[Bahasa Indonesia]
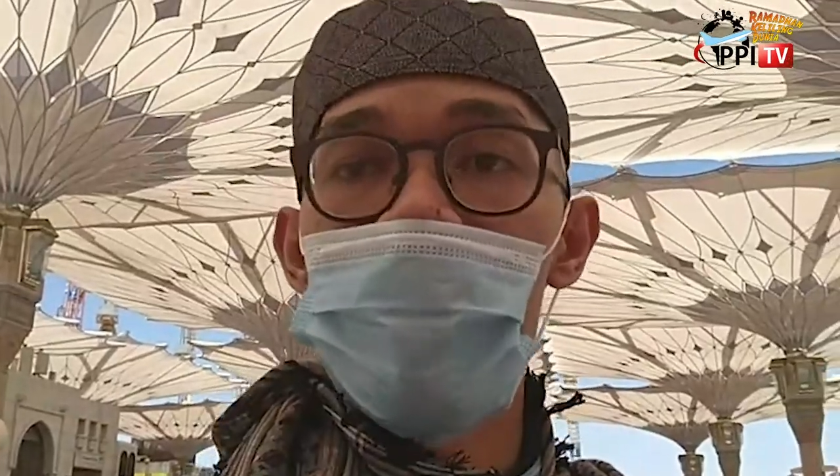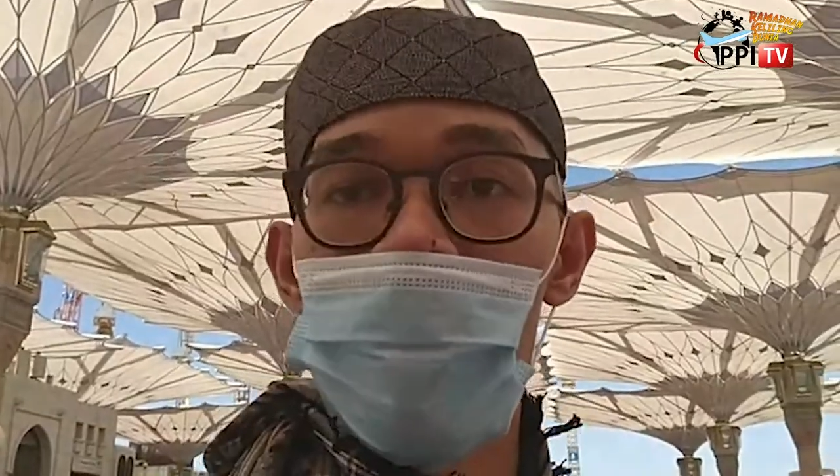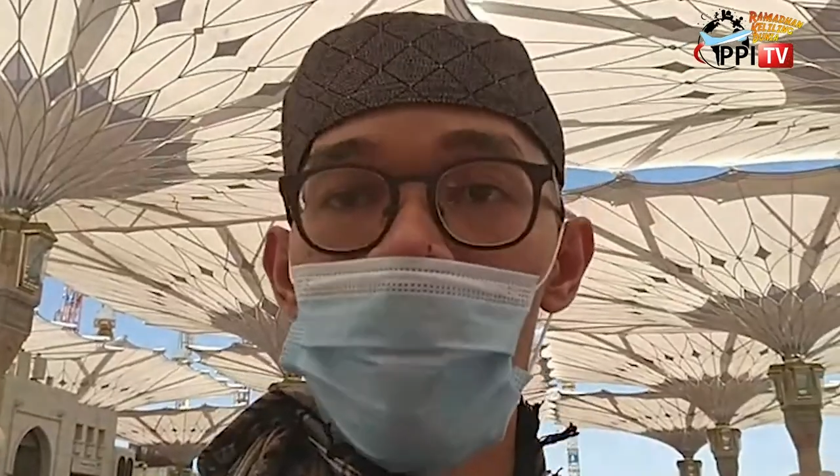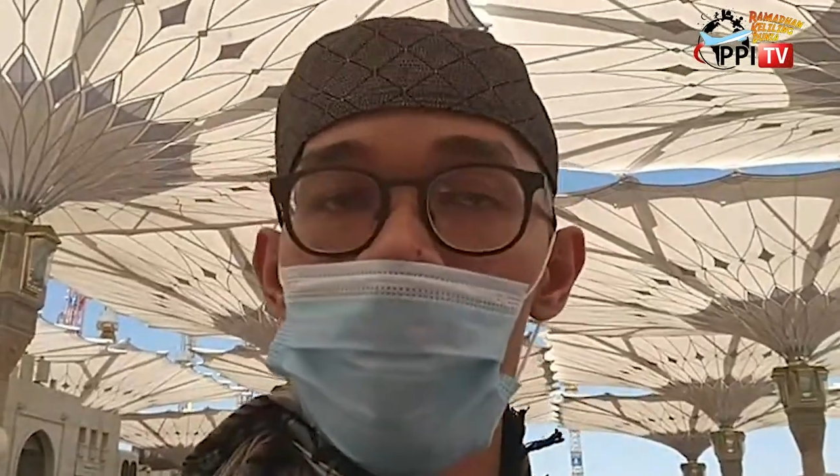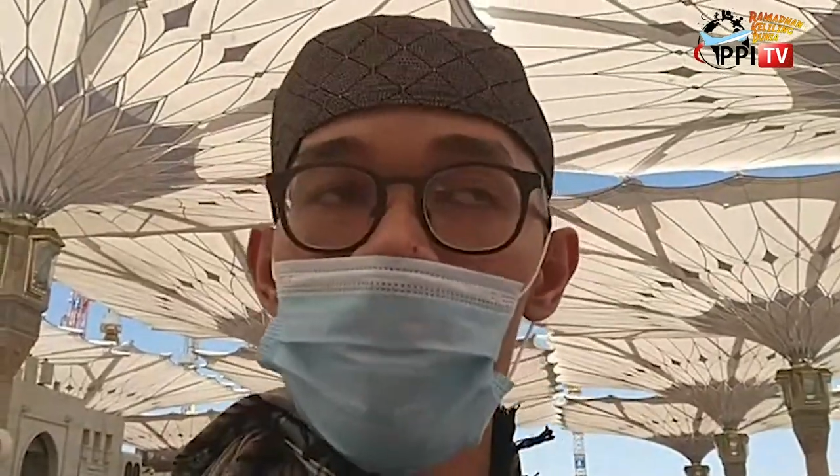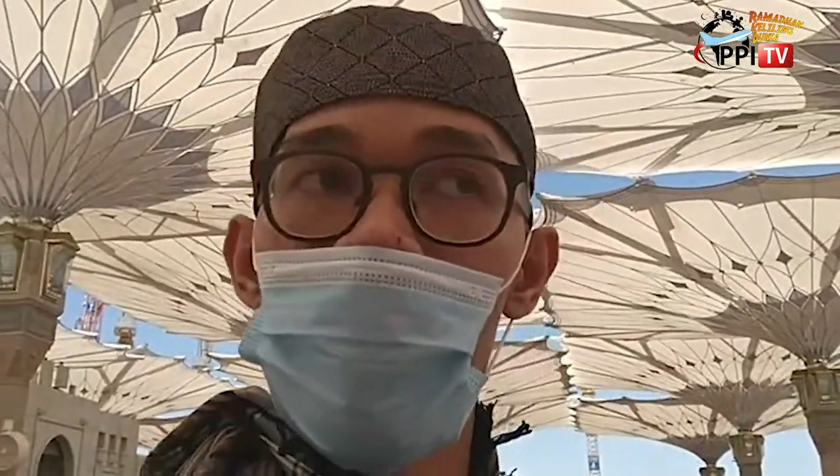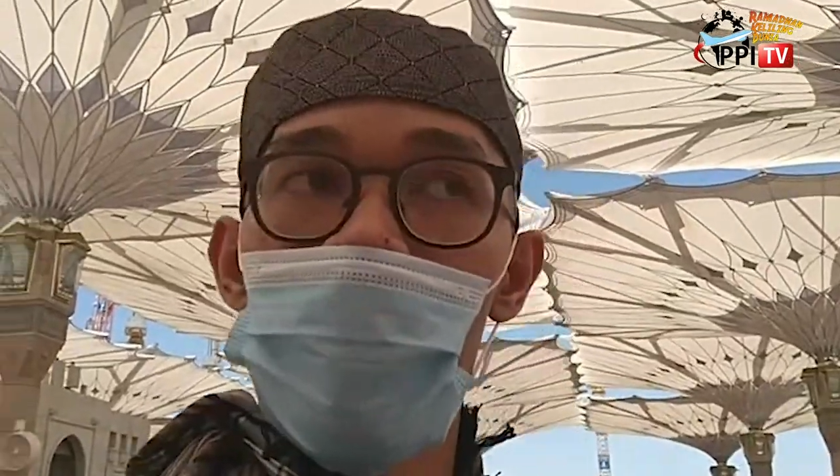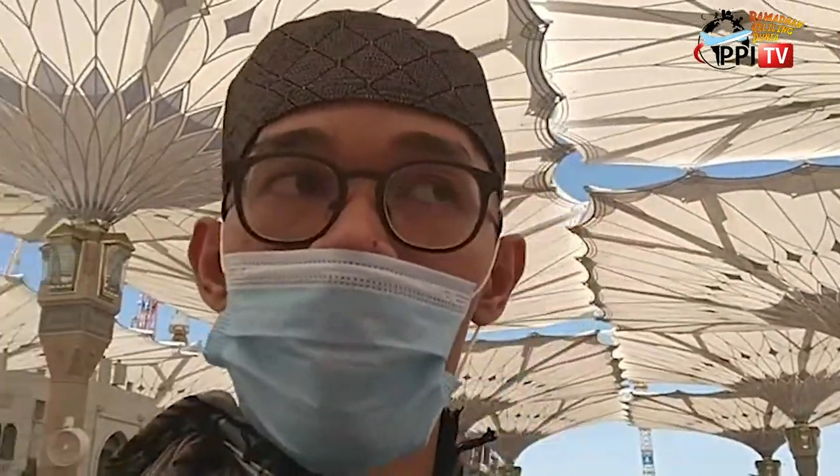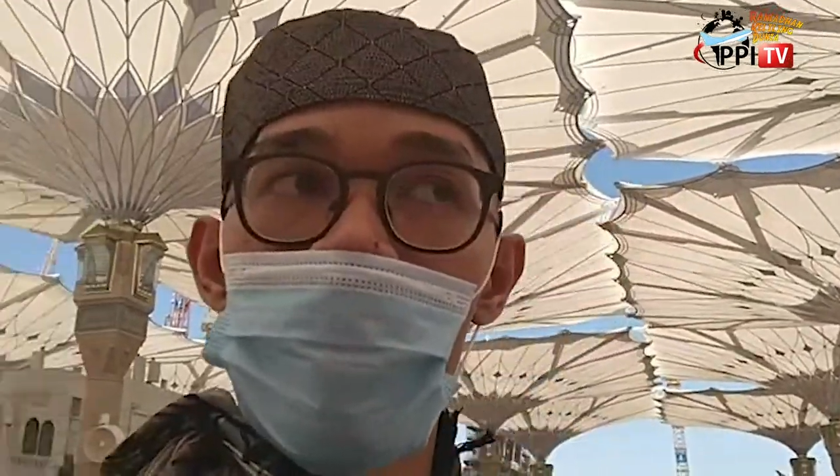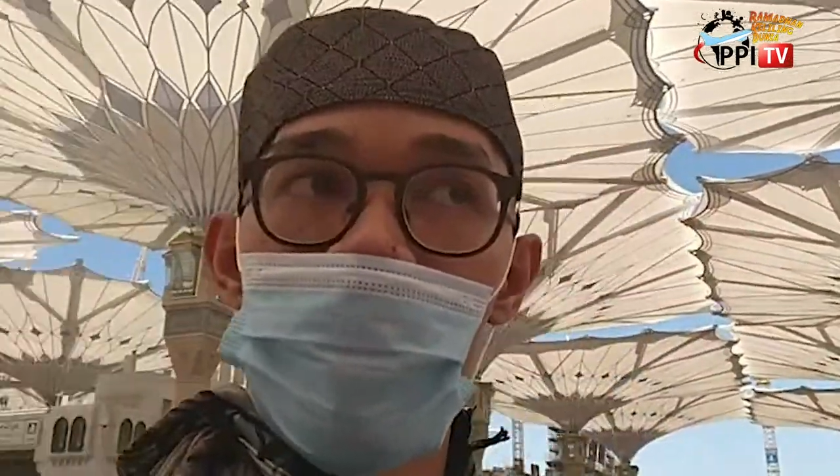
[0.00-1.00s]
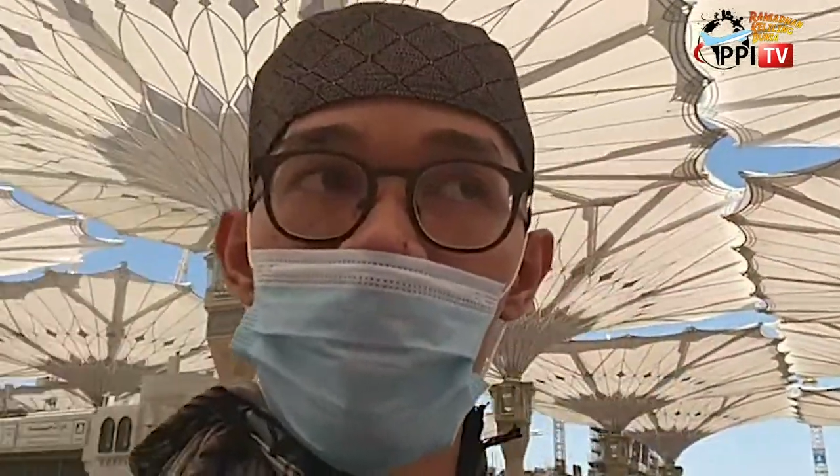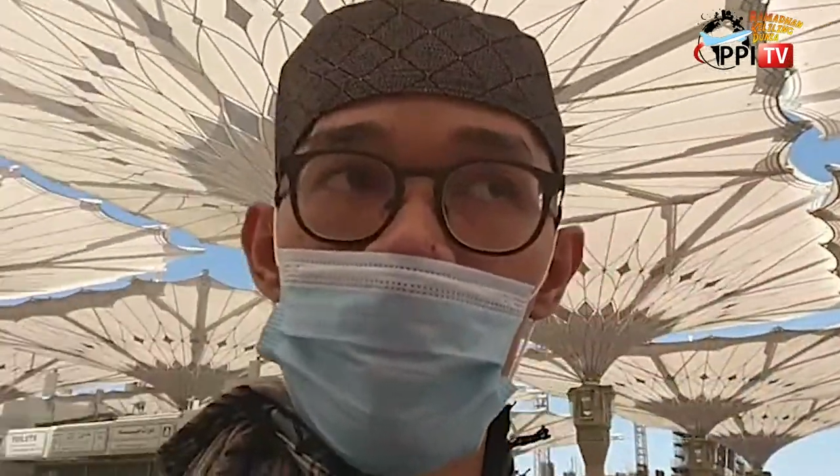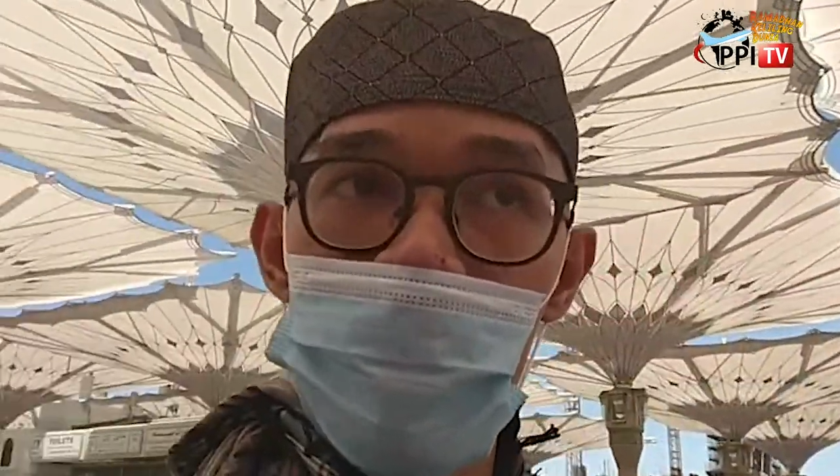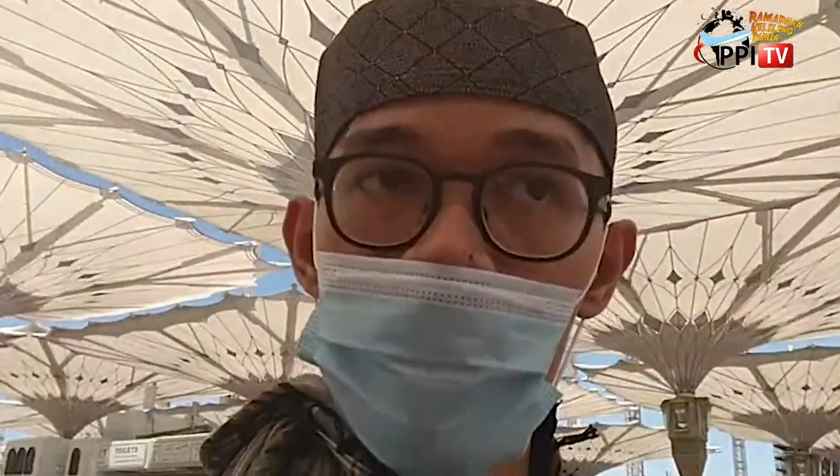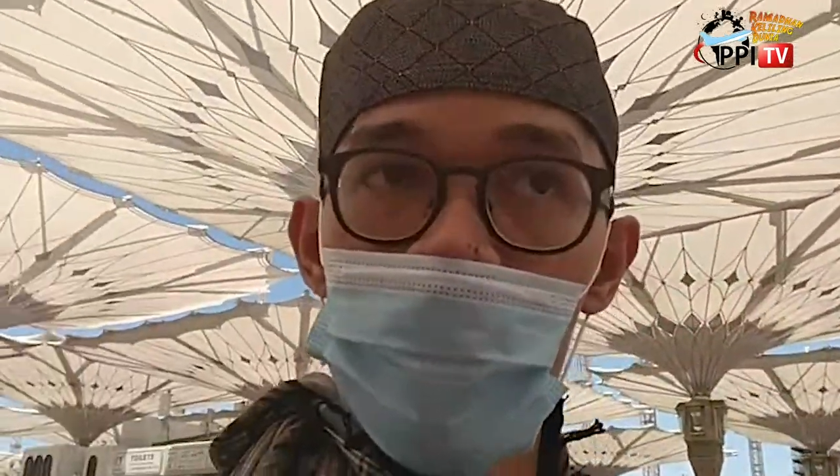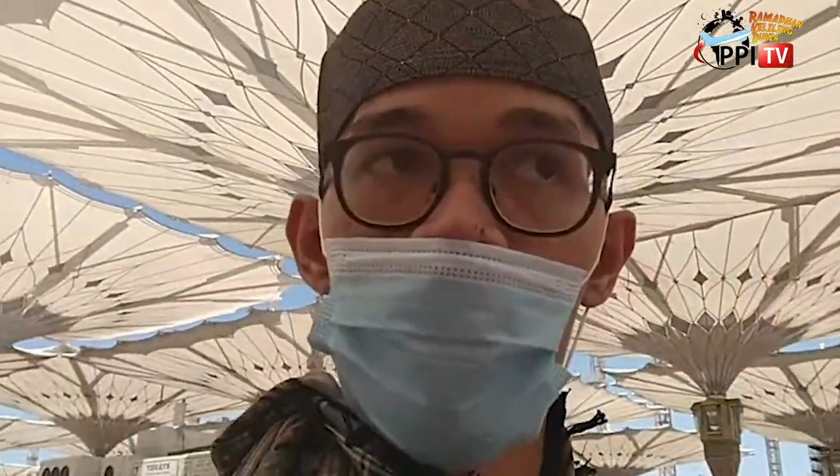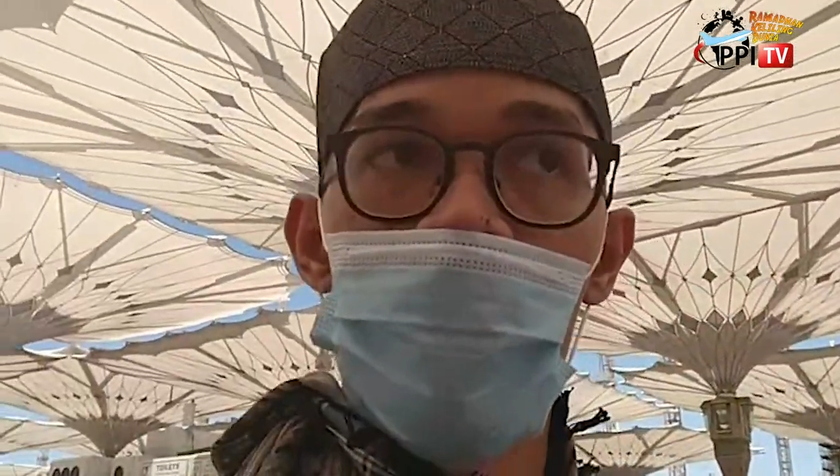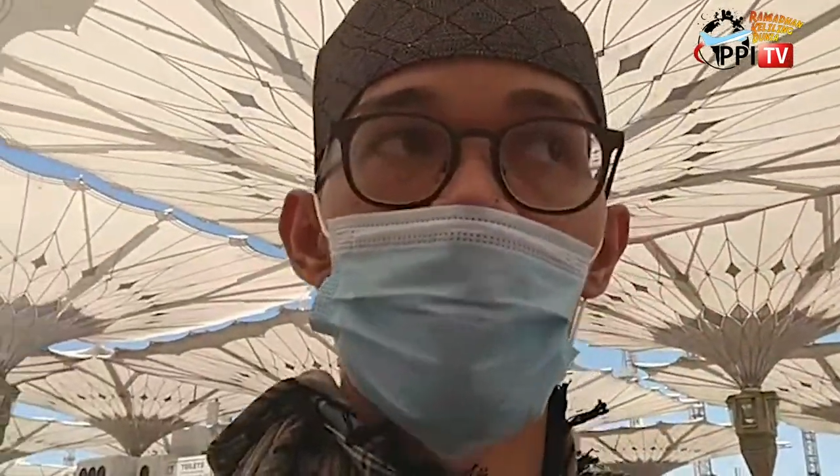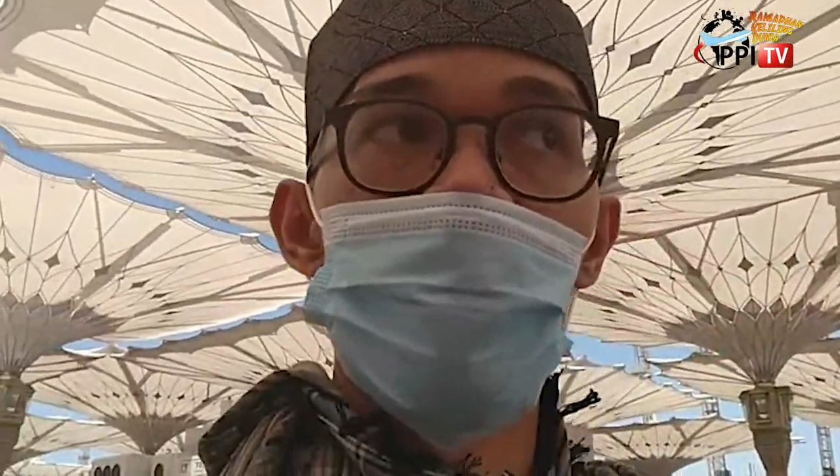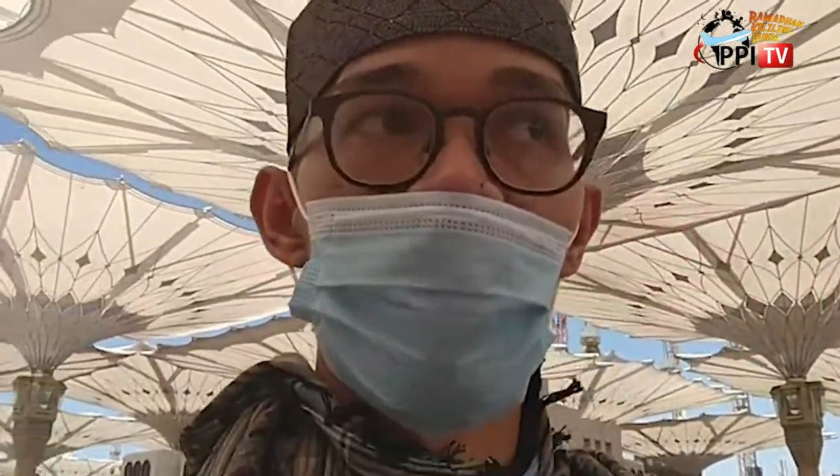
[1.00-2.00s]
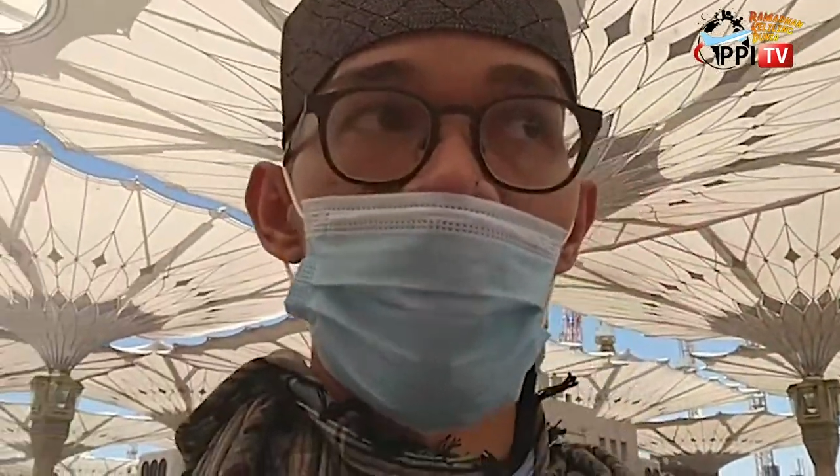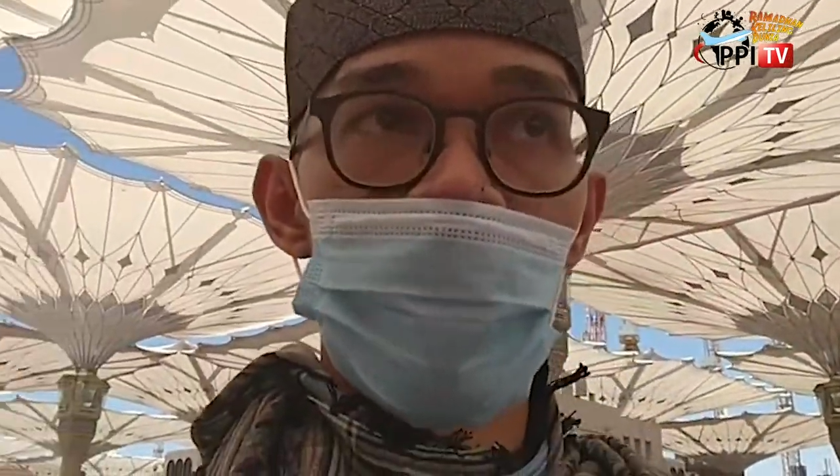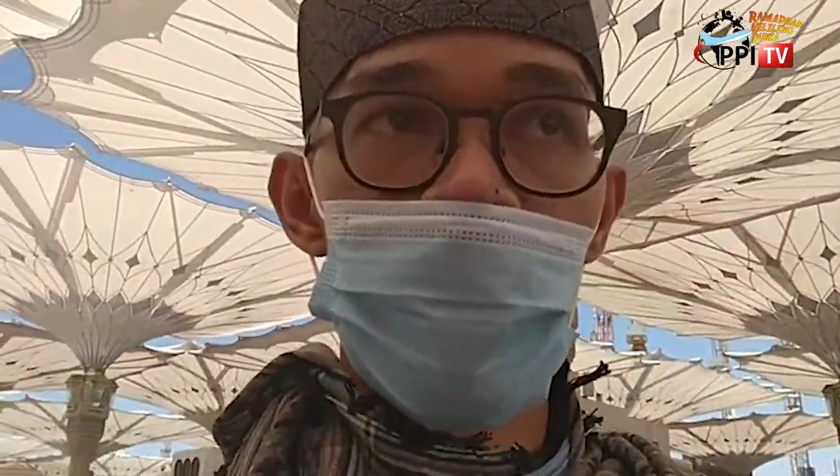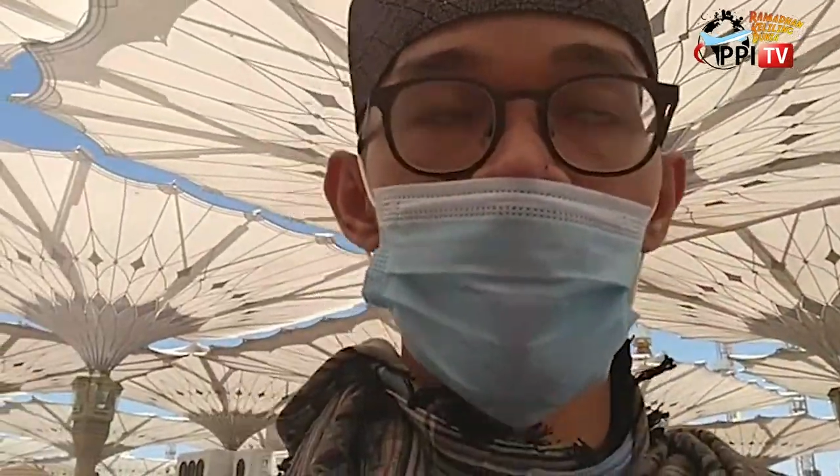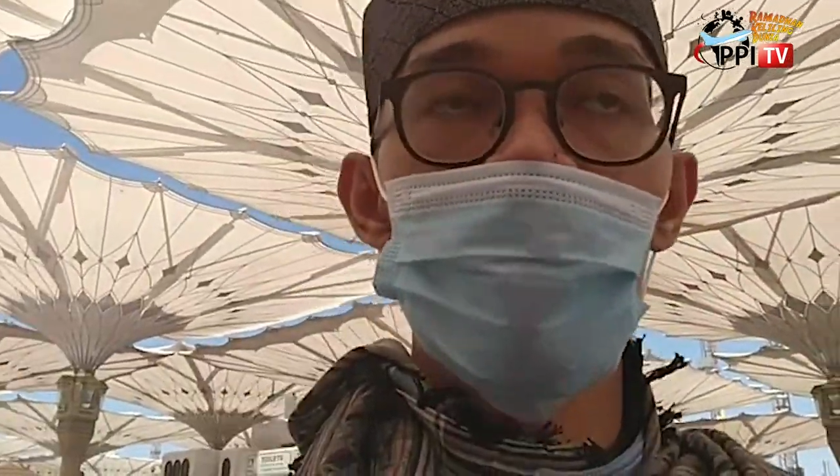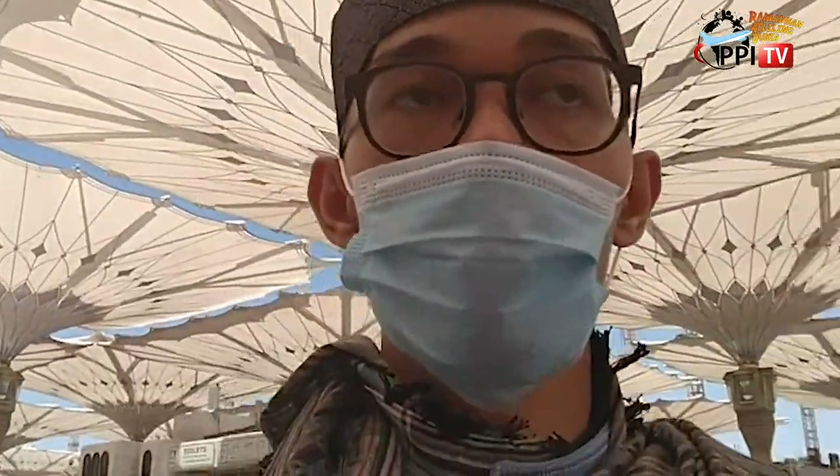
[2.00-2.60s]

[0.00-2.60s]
nah maka tahun ini alhamdulillah